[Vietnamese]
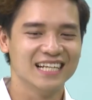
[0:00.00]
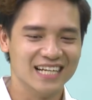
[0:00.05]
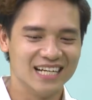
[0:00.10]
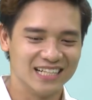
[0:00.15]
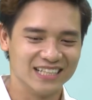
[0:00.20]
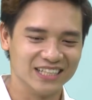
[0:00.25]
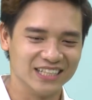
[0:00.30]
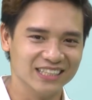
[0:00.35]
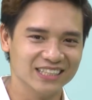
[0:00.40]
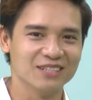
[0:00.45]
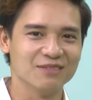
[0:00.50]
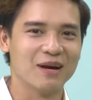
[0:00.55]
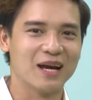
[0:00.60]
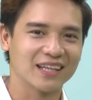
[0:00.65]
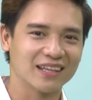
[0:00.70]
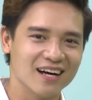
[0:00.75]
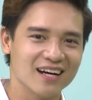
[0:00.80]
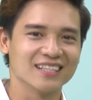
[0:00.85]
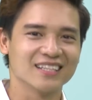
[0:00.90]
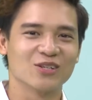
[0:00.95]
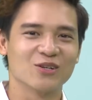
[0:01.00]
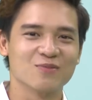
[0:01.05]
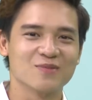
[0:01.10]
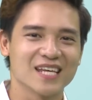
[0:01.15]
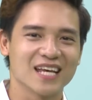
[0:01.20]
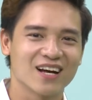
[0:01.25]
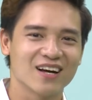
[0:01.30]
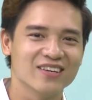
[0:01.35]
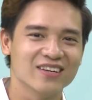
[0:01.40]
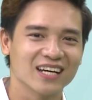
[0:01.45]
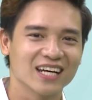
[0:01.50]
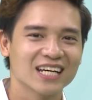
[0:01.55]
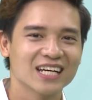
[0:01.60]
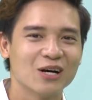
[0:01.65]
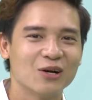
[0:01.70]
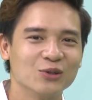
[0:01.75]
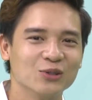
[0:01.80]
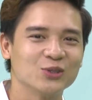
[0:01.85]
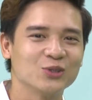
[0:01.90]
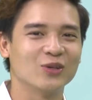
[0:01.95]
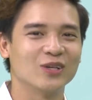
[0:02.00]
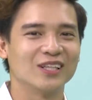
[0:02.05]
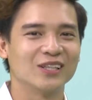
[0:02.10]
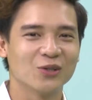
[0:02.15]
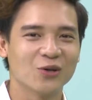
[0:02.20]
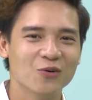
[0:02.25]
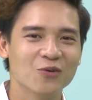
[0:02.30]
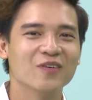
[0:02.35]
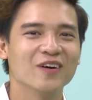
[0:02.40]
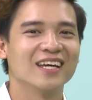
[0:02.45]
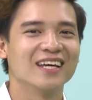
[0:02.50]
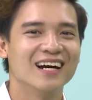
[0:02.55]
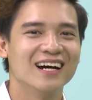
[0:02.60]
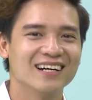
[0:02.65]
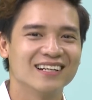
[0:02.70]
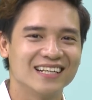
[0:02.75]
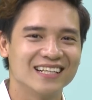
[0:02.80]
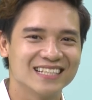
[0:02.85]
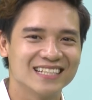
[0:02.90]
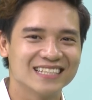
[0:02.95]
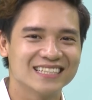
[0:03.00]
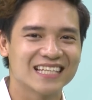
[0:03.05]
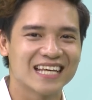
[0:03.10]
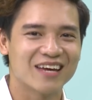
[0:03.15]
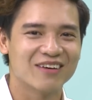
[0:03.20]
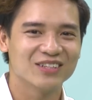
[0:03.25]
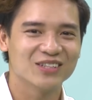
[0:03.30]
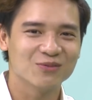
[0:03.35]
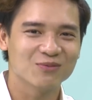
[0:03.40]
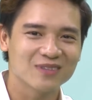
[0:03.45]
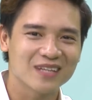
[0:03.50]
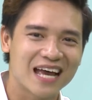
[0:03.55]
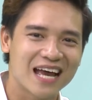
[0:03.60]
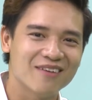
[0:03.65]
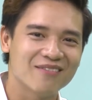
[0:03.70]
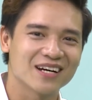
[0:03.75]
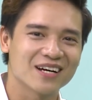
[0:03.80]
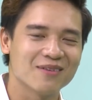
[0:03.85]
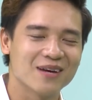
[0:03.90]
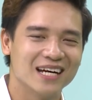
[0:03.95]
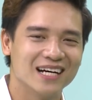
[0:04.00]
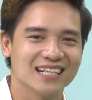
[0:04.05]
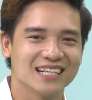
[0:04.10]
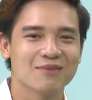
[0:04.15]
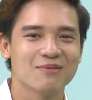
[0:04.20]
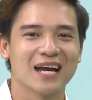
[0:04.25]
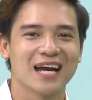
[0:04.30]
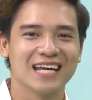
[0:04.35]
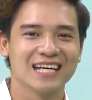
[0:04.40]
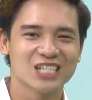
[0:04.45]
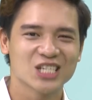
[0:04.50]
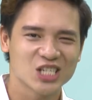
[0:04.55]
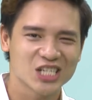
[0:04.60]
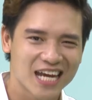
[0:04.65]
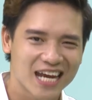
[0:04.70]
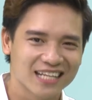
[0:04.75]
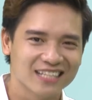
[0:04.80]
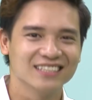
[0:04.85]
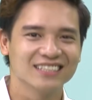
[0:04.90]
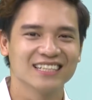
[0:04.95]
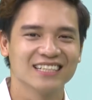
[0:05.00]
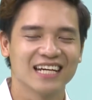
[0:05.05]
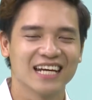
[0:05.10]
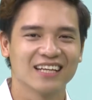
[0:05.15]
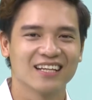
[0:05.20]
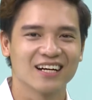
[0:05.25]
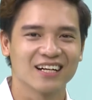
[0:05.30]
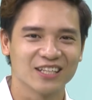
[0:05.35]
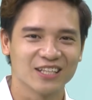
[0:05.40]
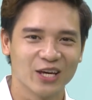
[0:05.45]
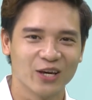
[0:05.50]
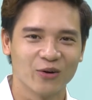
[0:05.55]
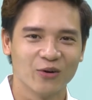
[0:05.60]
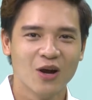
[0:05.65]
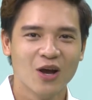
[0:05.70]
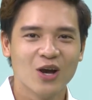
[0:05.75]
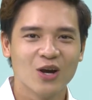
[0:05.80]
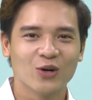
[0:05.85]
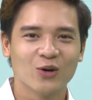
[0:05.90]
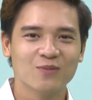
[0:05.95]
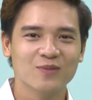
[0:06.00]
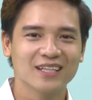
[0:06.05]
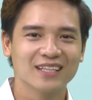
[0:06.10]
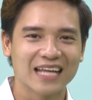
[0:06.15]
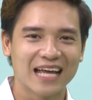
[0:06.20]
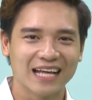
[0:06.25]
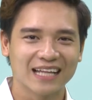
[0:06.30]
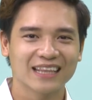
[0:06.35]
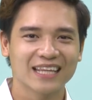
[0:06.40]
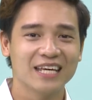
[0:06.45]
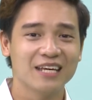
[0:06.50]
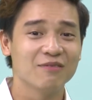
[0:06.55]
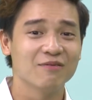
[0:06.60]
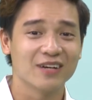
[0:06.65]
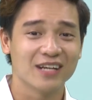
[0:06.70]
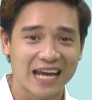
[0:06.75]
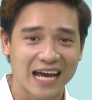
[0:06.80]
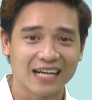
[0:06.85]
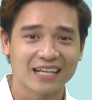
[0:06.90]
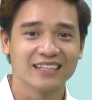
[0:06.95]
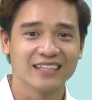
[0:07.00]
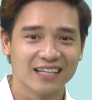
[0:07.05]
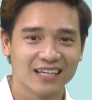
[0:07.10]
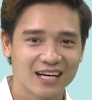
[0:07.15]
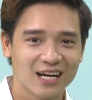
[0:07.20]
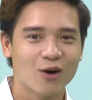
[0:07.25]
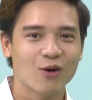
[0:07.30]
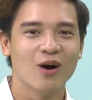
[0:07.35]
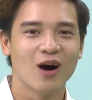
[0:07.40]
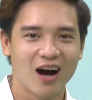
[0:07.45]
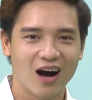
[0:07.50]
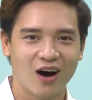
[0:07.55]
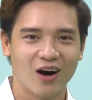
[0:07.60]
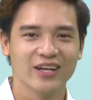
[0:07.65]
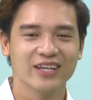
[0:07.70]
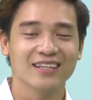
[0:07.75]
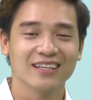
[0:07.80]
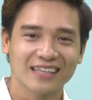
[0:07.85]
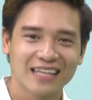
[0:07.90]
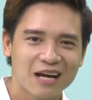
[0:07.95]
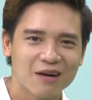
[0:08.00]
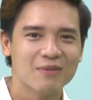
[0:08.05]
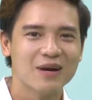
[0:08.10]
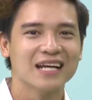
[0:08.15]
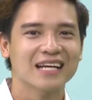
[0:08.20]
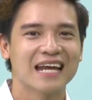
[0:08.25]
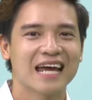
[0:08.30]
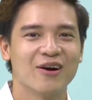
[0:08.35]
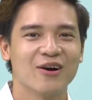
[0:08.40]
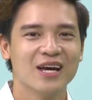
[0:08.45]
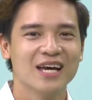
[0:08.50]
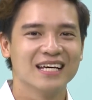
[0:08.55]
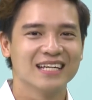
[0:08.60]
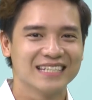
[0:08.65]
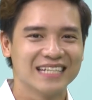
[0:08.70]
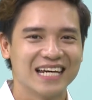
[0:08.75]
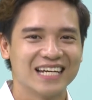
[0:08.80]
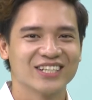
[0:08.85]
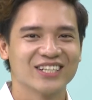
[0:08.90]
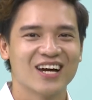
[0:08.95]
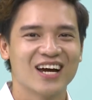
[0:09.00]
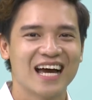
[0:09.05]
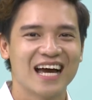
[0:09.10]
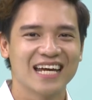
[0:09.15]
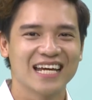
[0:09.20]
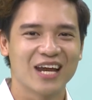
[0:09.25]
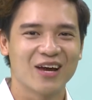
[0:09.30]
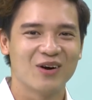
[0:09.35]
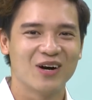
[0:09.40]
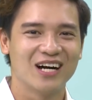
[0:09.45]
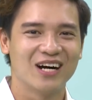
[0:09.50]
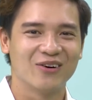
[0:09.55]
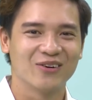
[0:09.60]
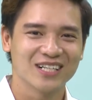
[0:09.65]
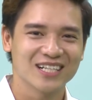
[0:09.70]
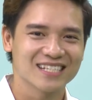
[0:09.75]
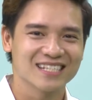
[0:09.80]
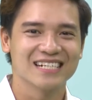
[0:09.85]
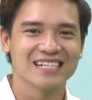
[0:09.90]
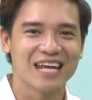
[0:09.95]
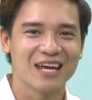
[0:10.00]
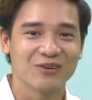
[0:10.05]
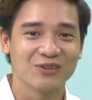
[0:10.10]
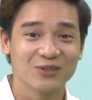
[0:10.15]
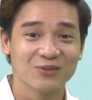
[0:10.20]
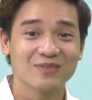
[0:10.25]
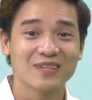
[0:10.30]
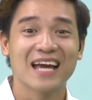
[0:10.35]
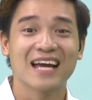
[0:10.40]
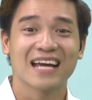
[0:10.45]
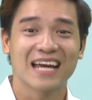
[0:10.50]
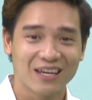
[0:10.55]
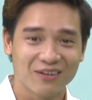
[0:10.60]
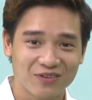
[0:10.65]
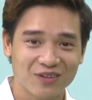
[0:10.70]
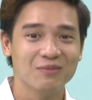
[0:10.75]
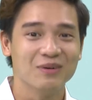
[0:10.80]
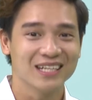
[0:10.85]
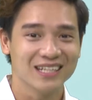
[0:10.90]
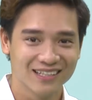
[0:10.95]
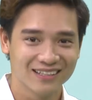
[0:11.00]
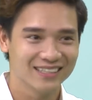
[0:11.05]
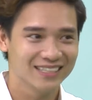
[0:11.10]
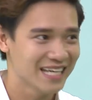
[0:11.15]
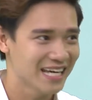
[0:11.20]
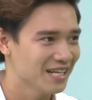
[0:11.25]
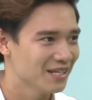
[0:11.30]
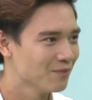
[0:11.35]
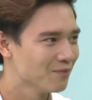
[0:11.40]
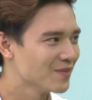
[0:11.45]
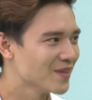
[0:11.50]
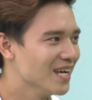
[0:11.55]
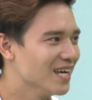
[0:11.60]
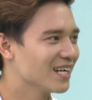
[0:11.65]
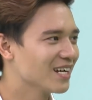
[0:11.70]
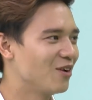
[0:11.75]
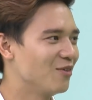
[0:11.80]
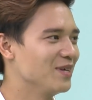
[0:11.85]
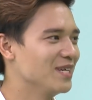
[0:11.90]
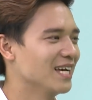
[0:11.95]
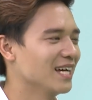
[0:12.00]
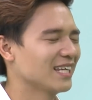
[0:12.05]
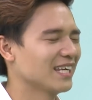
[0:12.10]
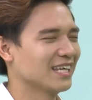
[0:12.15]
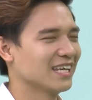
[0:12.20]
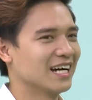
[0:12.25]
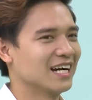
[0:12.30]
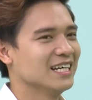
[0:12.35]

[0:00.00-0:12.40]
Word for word: những người bạn thân thì cũng sẽ có những cái câu chuyện thú vị hơn để chia sẻ với chúng ta và các bạn dạ. ơi các bạn hãy share chương trình này thật nhiều cũng như thả tim và đặt những câu hỏi những thắc mắc nào dành cho hai nàng hoa hậu rất xinh đẹp của chúng ta ngay phía bên dưới nha còn dạ. bây giờ thì ờ,